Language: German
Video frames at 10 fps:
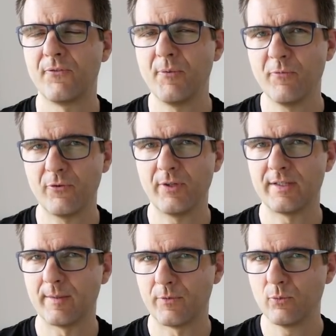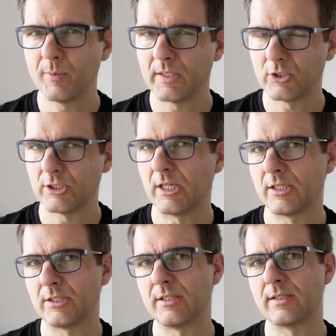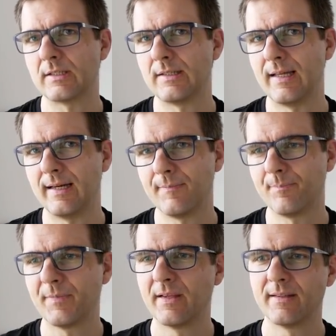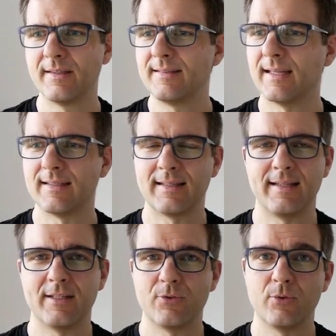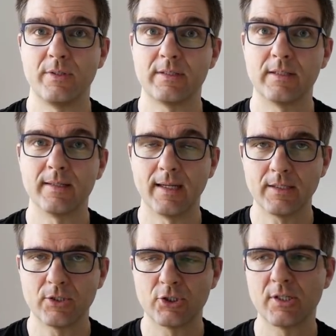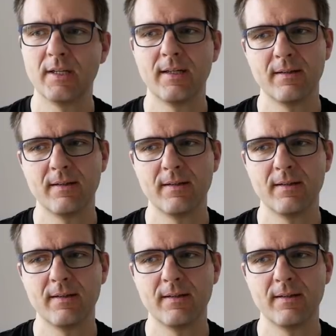500 am Supercharger geladen. Hier ist der Anteil natürlich gigantisch.